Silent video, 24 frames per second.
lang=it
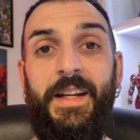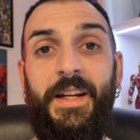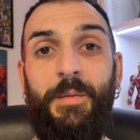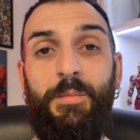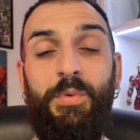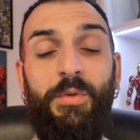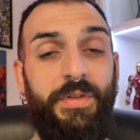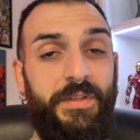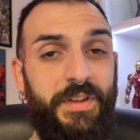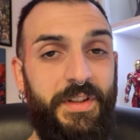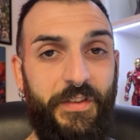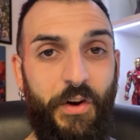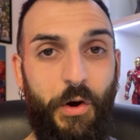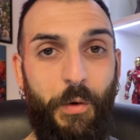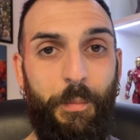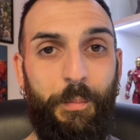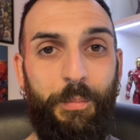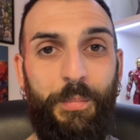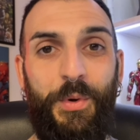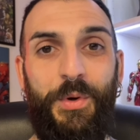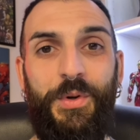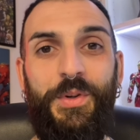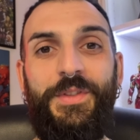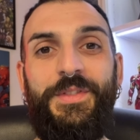
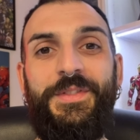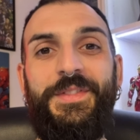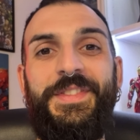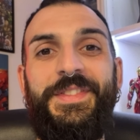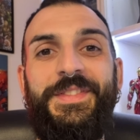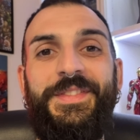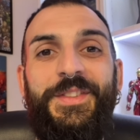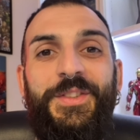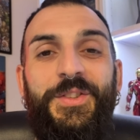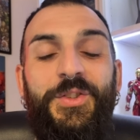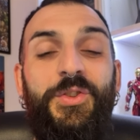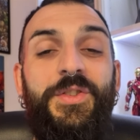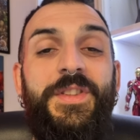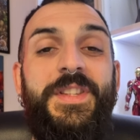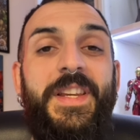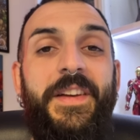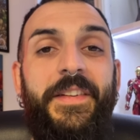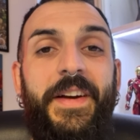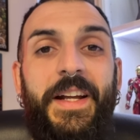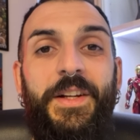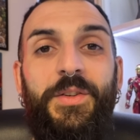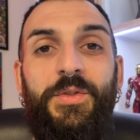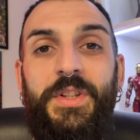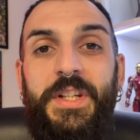Purtroppo non
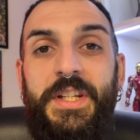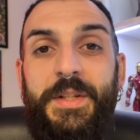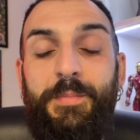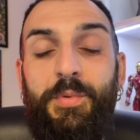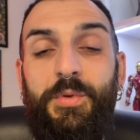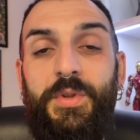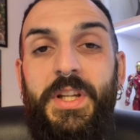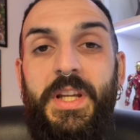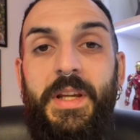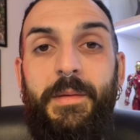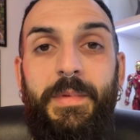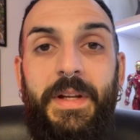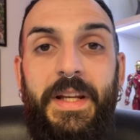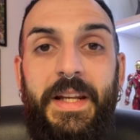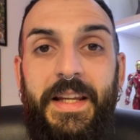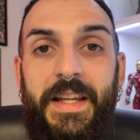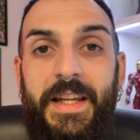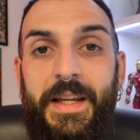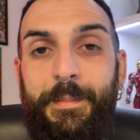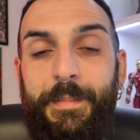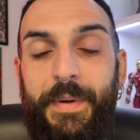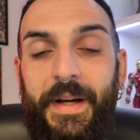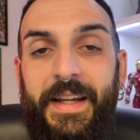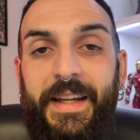saranno
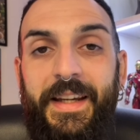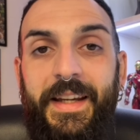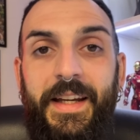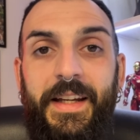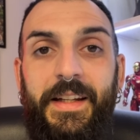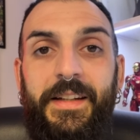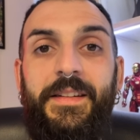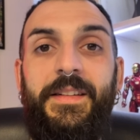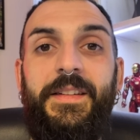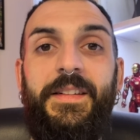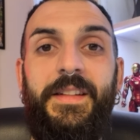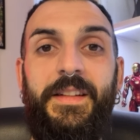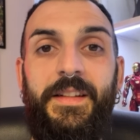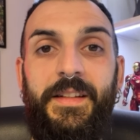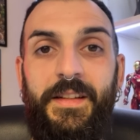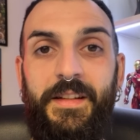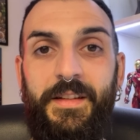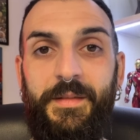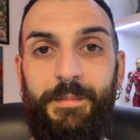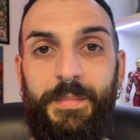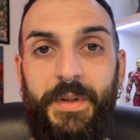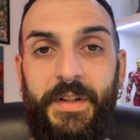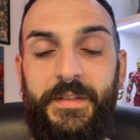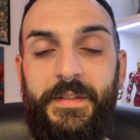disponibili i pacchetti
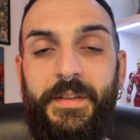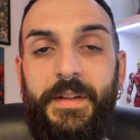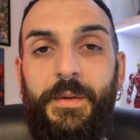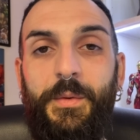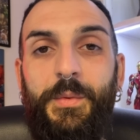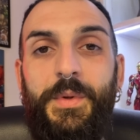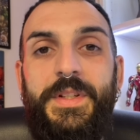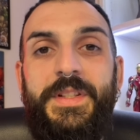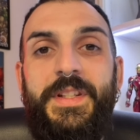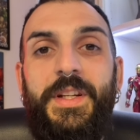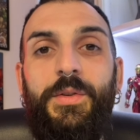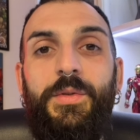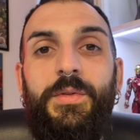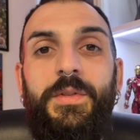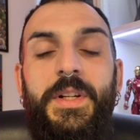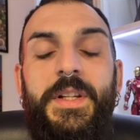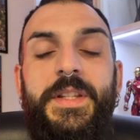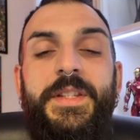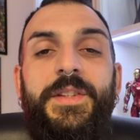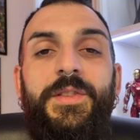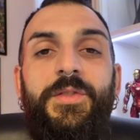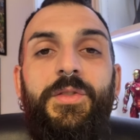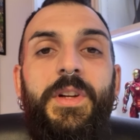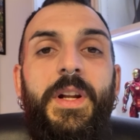per questa
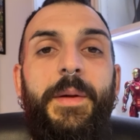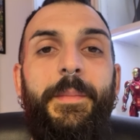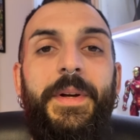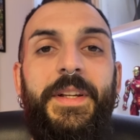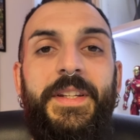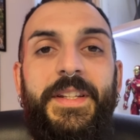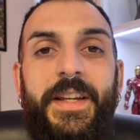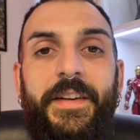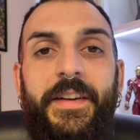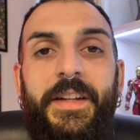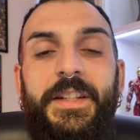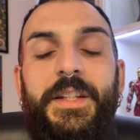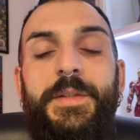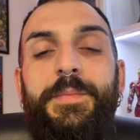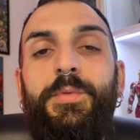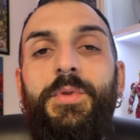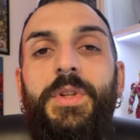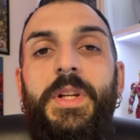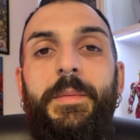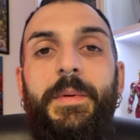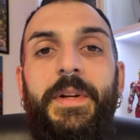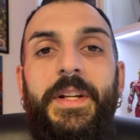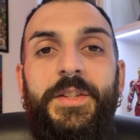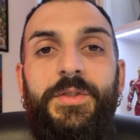collezione, ma sarà
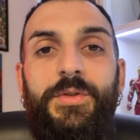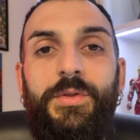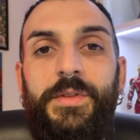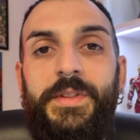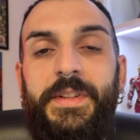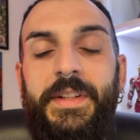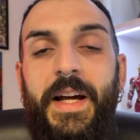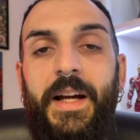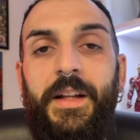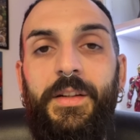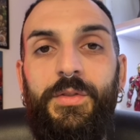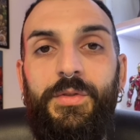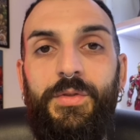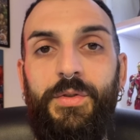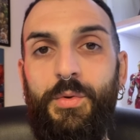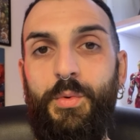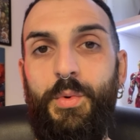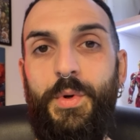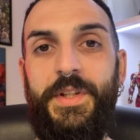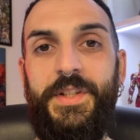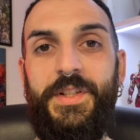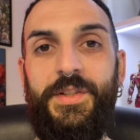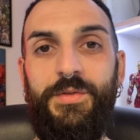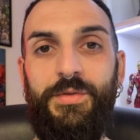disponibile soltanto
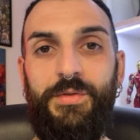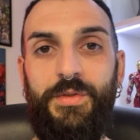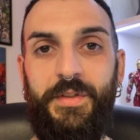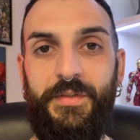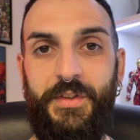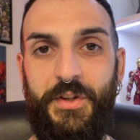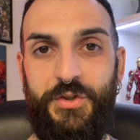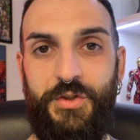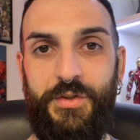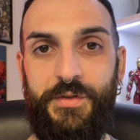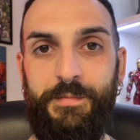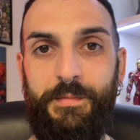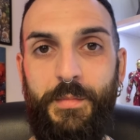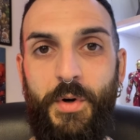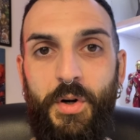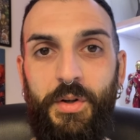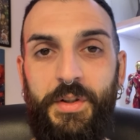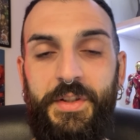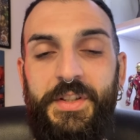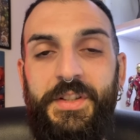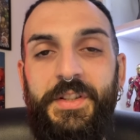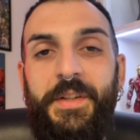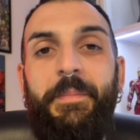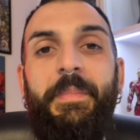questo treasure
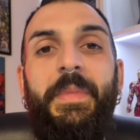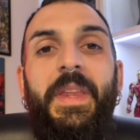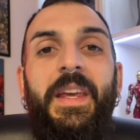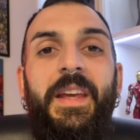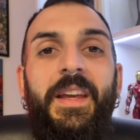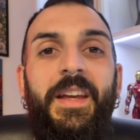box.